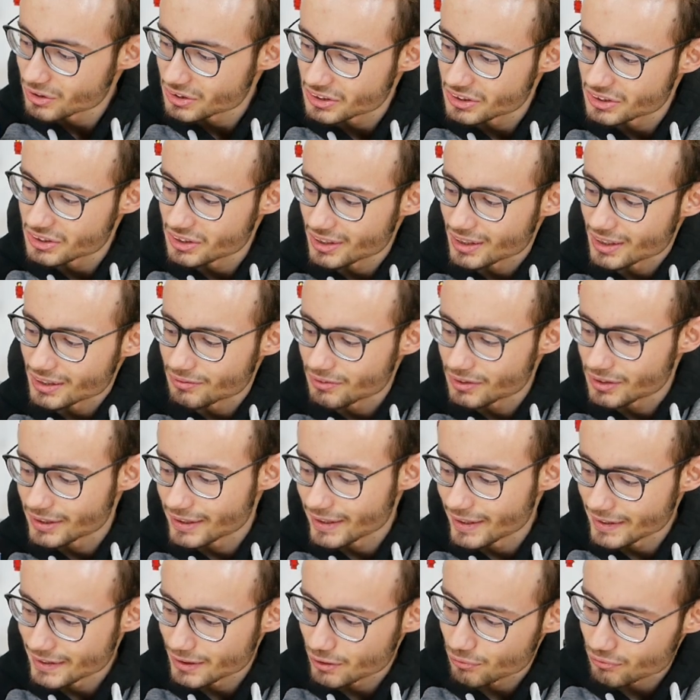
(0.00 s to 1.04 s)
Das ist in etwa die
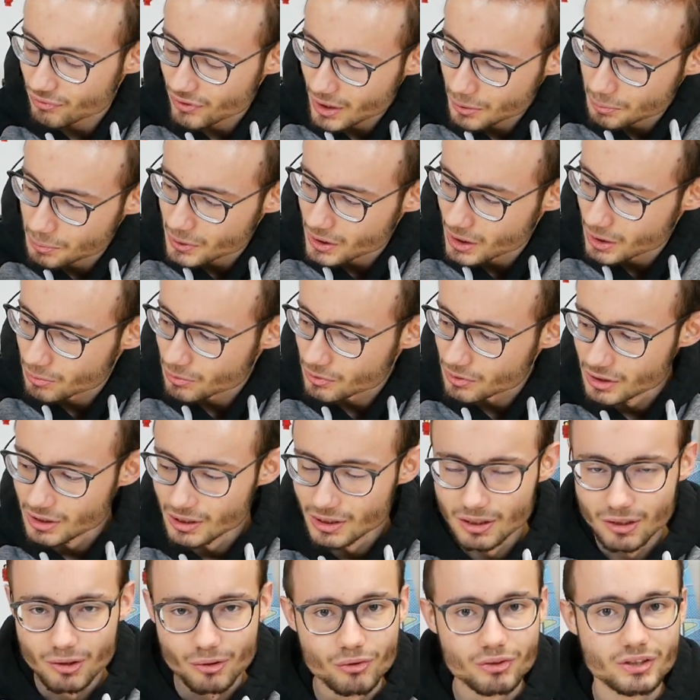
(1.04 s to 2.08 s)
gleiche Farbgebung.
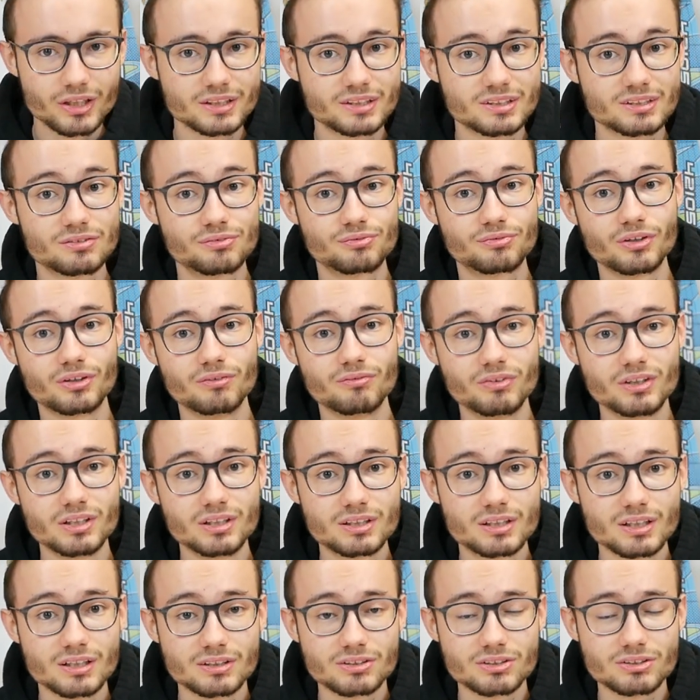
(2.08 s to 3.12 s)
Und jetzt für den
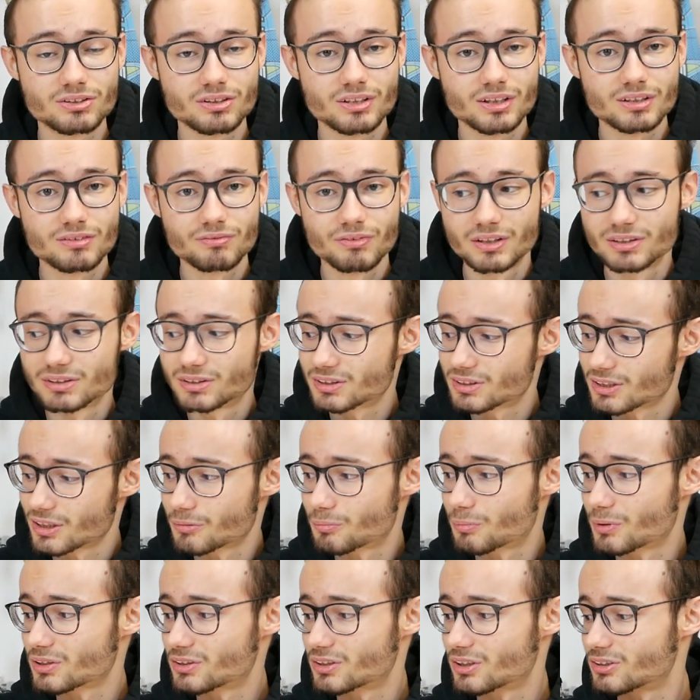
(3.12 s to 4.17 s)
Winter zur
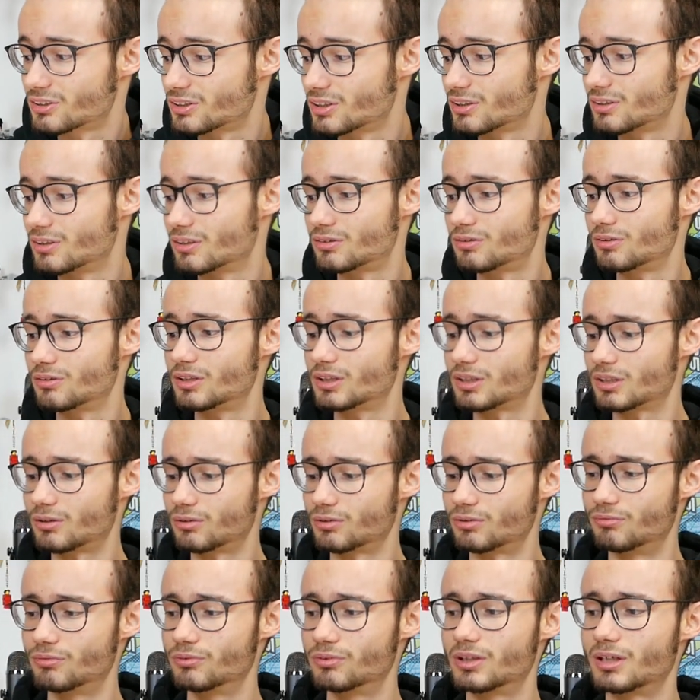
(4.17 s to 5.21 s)
Adventszeit passt das Set natürlich
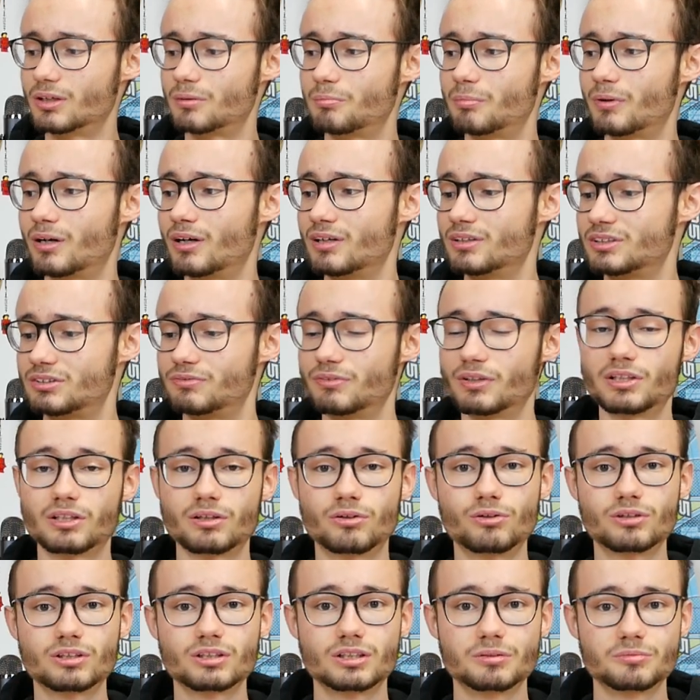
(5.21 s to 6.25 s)
auch wunderbar. Das werde ich
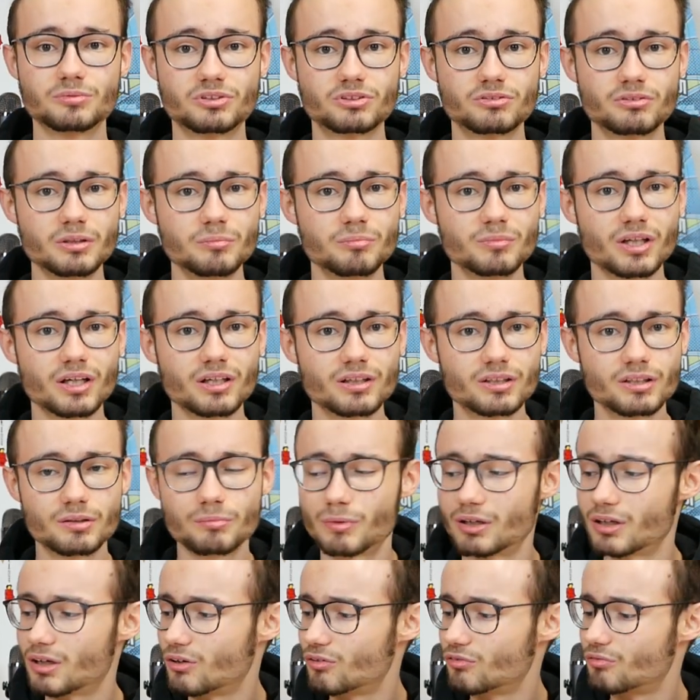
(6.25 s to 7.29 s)
auch in einem Stream, denke ich,
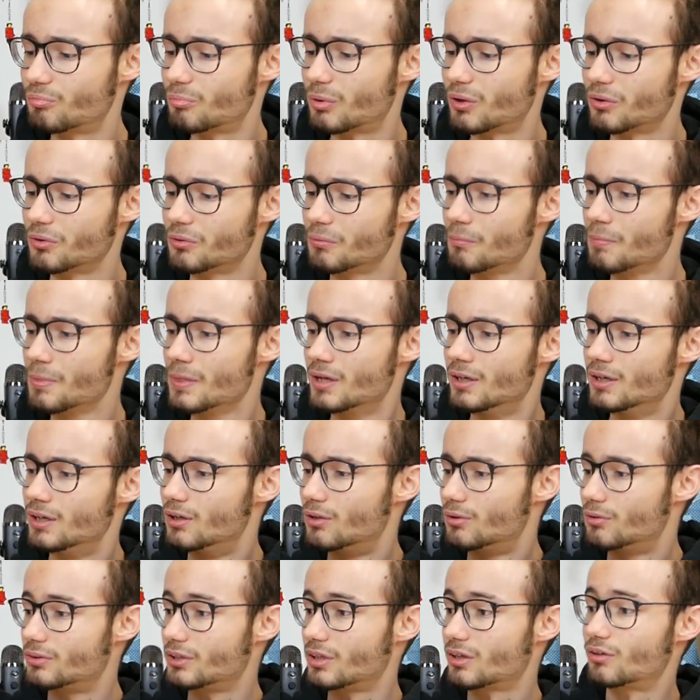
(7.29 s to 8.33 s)
mal aufbauen.
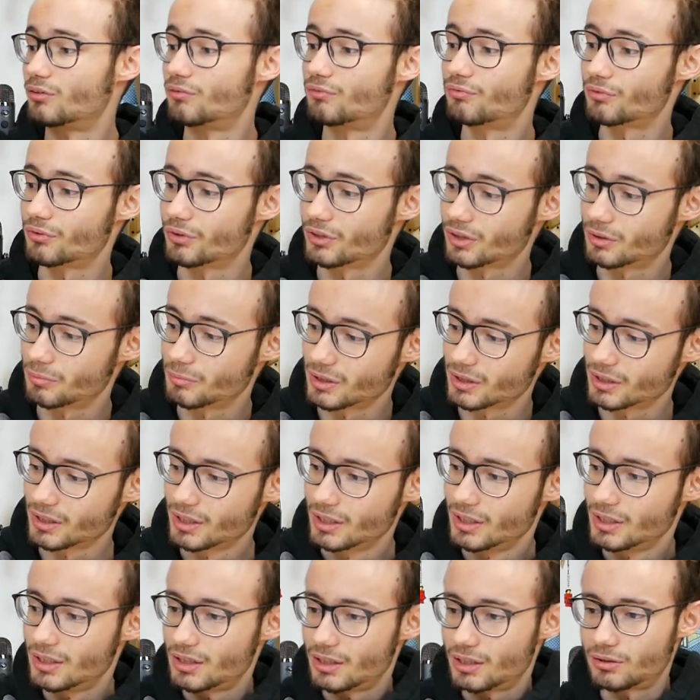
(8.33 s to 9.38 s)
Und darauf freue ich mich
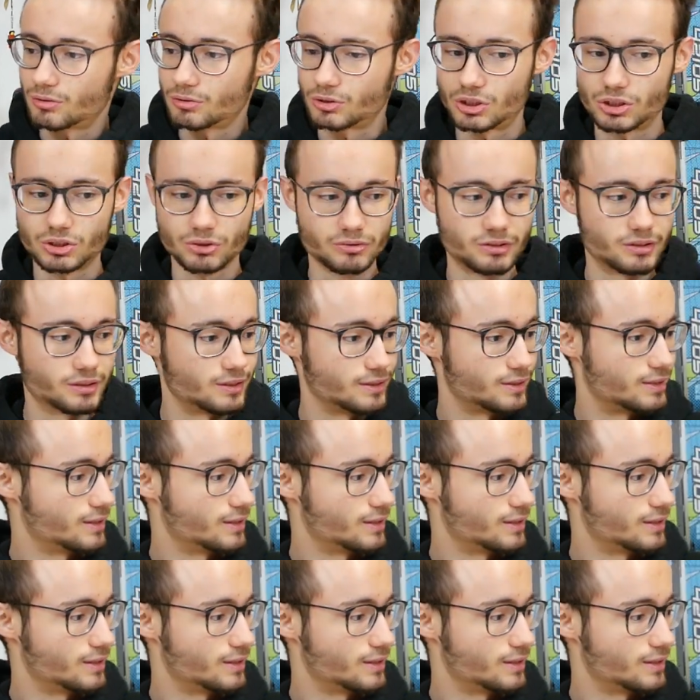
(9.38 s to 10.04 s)
auch schon.